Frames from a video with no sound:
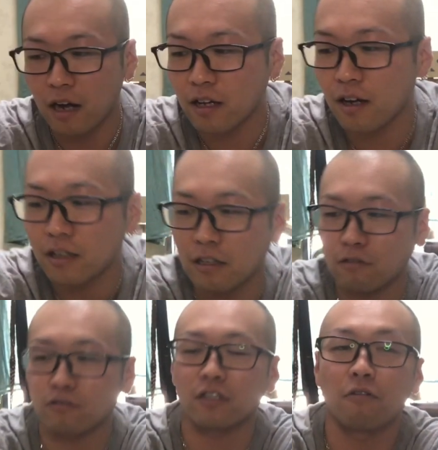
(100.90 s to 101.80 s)
かけ方
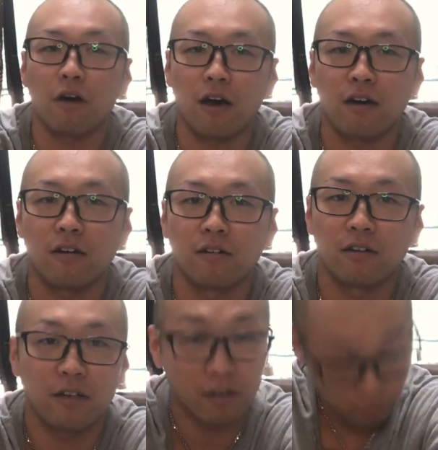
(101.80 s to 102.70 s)
としては、
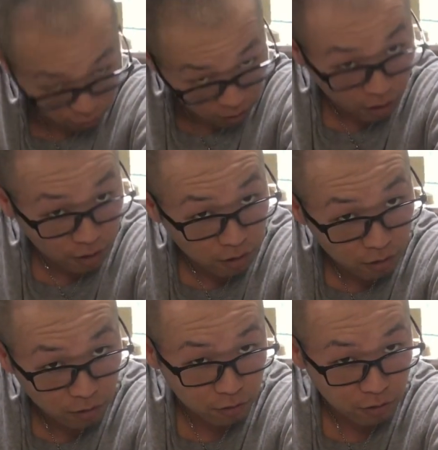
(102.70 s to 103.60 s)
これ、
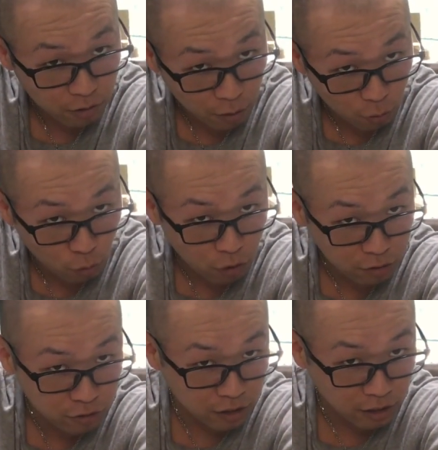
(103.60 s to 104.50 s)
こう
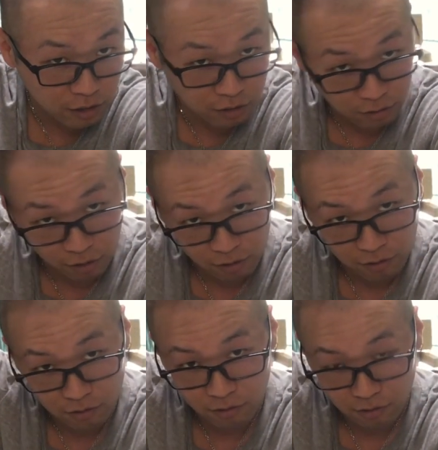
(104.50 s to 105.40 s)
やるじゃないですか。
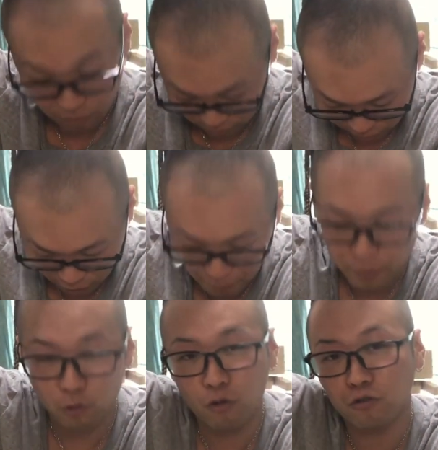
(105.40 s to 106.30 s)
やっ
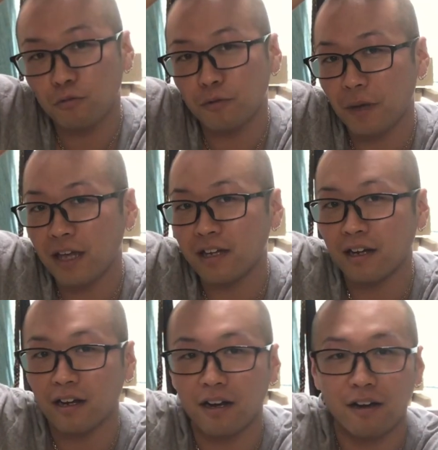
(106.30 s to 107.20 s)
ぱ頭頂部メイン
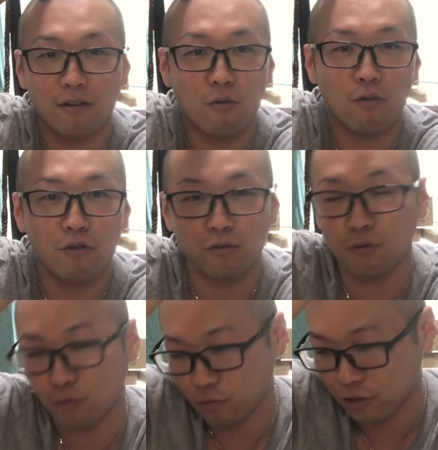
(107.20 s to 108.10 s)
から、こう、
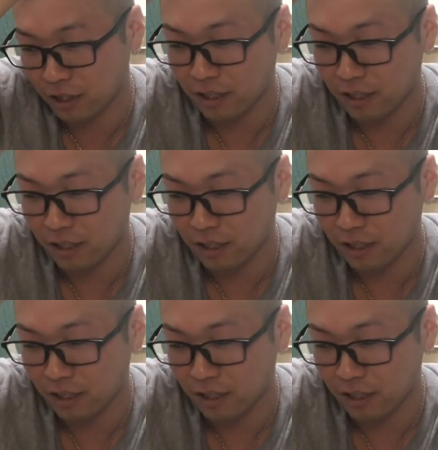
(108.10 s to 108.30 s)
トントンし